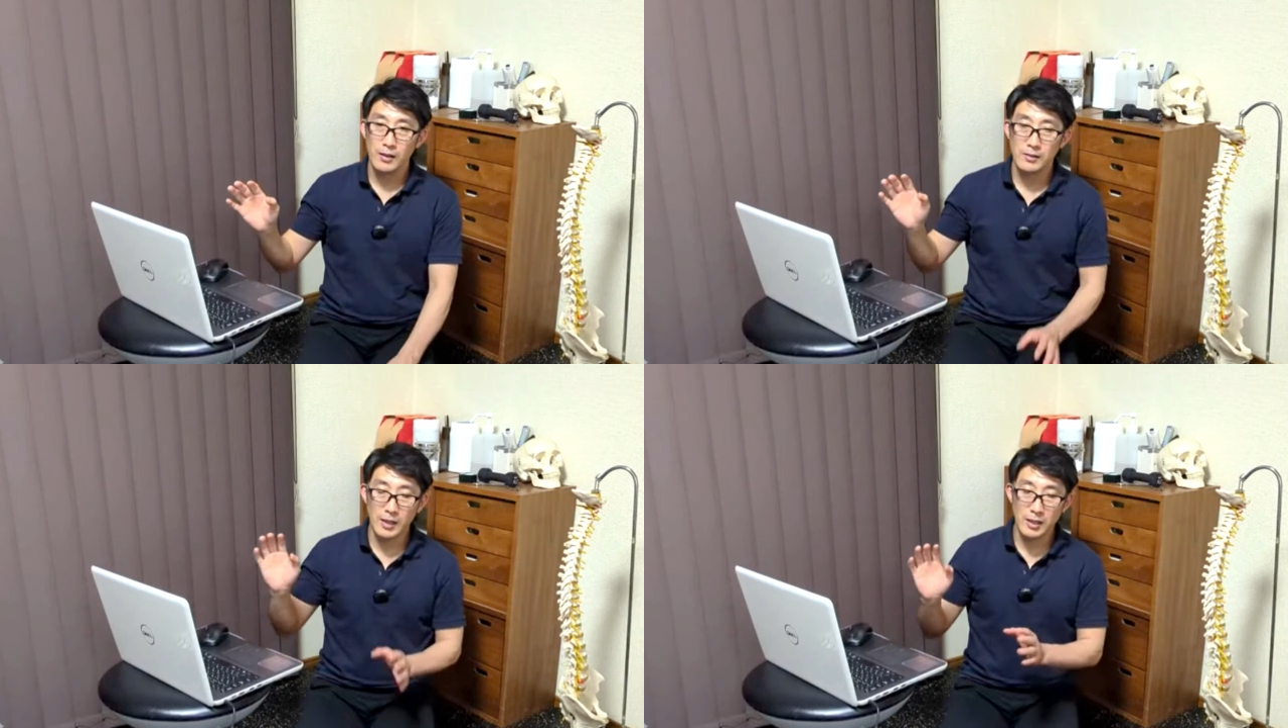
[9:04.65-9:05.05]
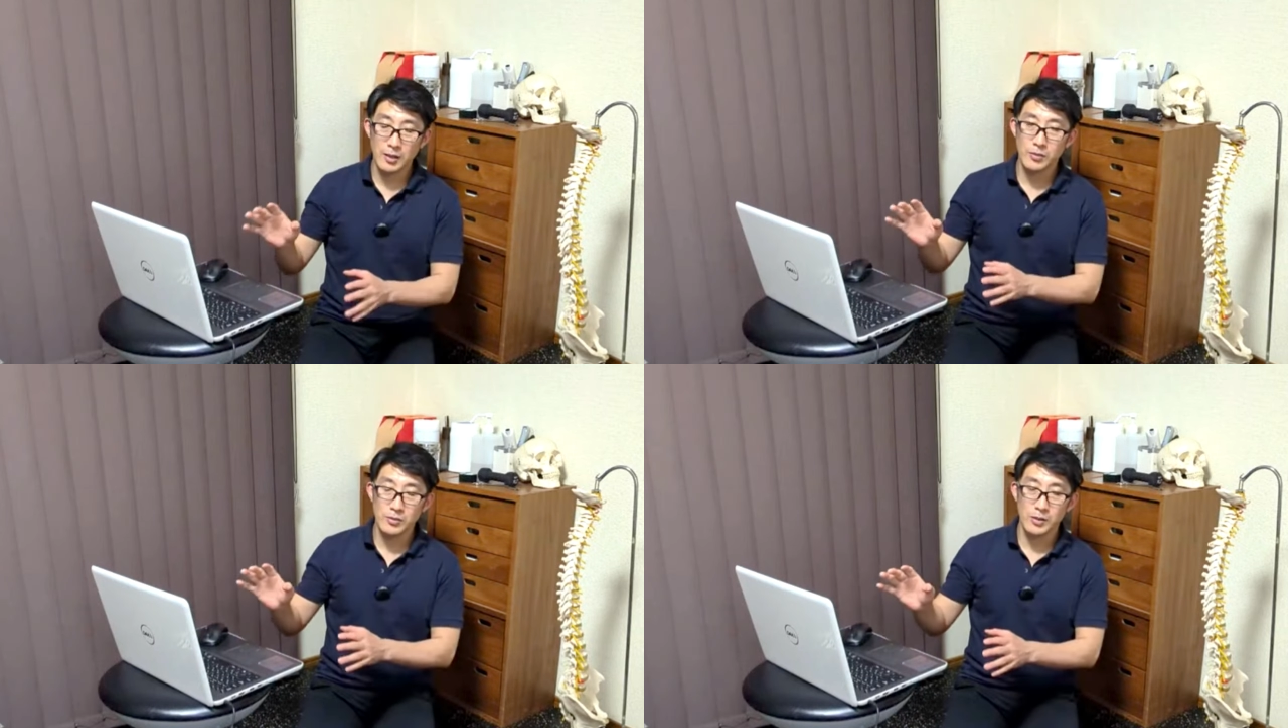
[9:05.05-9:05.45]

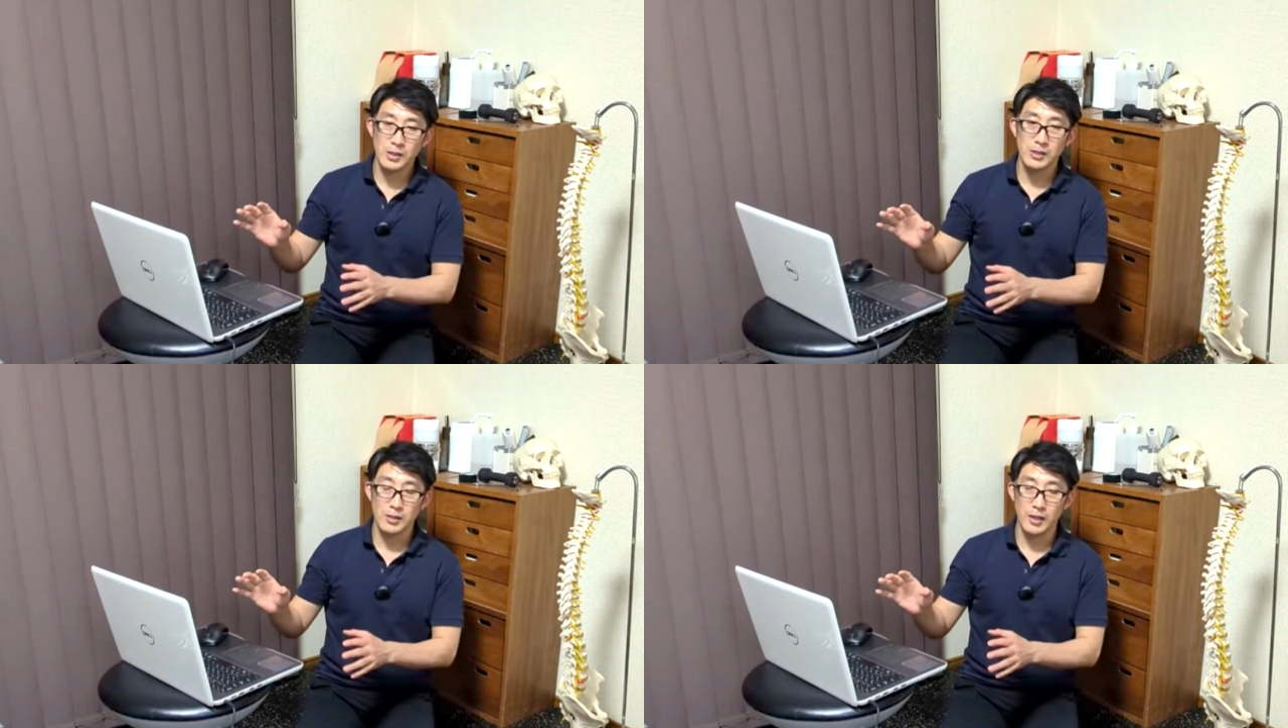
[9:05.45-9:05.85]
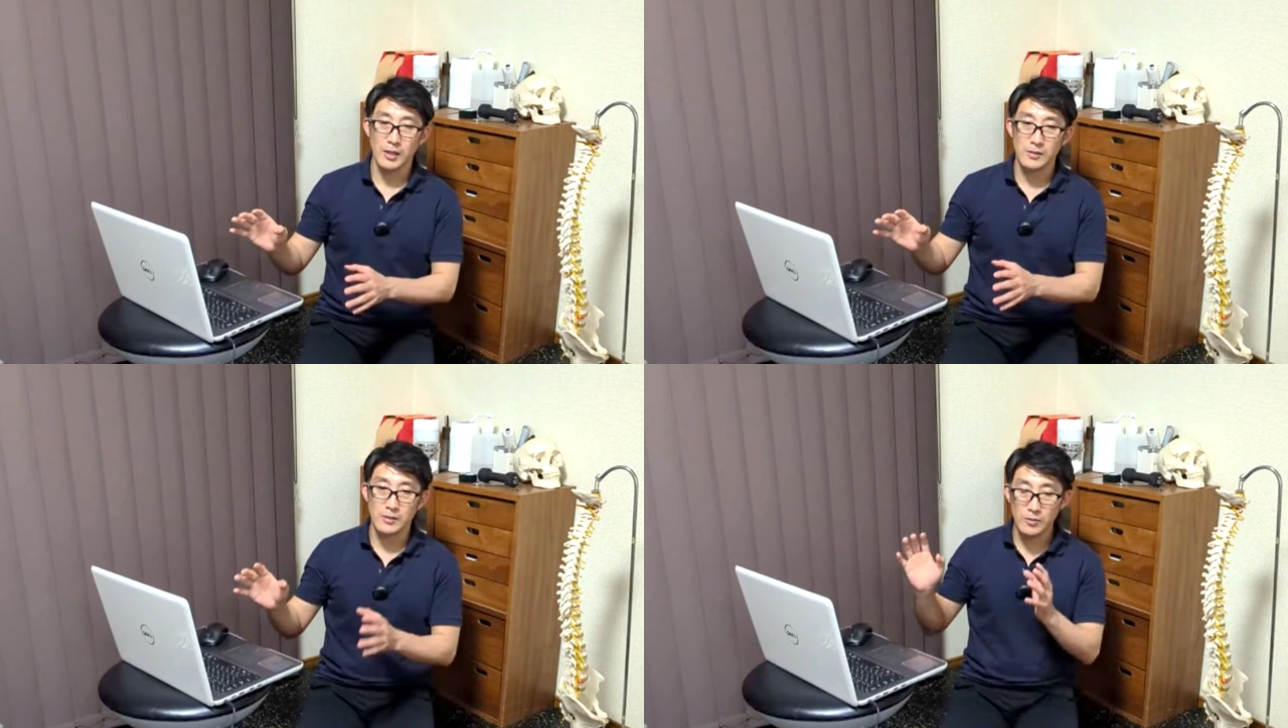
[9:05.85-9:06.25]
スタティックストレッチ
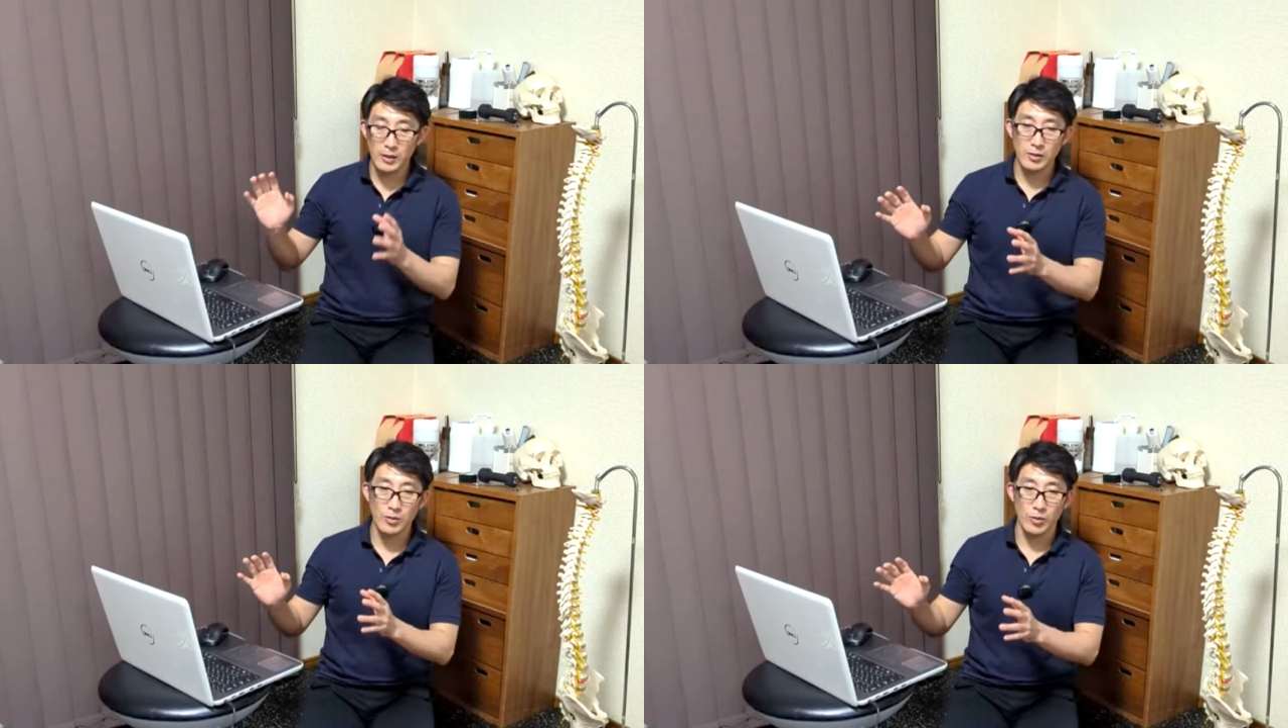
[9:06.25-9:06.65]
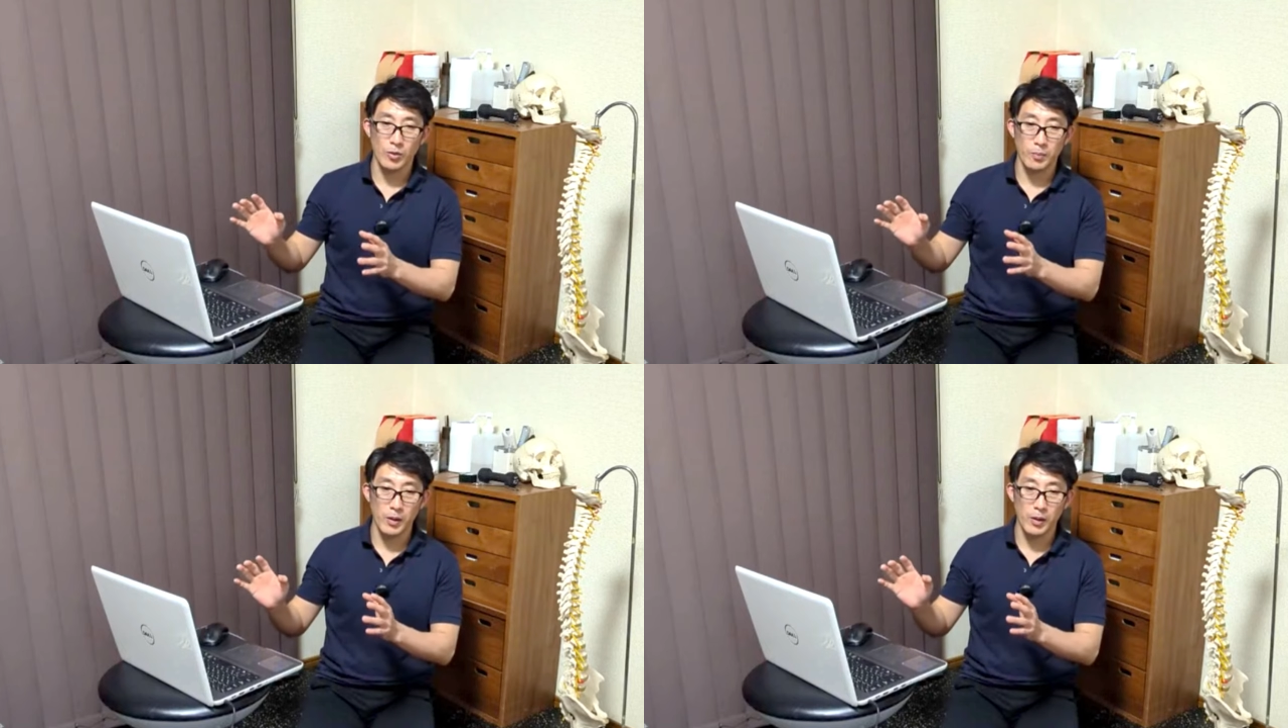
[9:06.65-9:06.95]
でスクワットの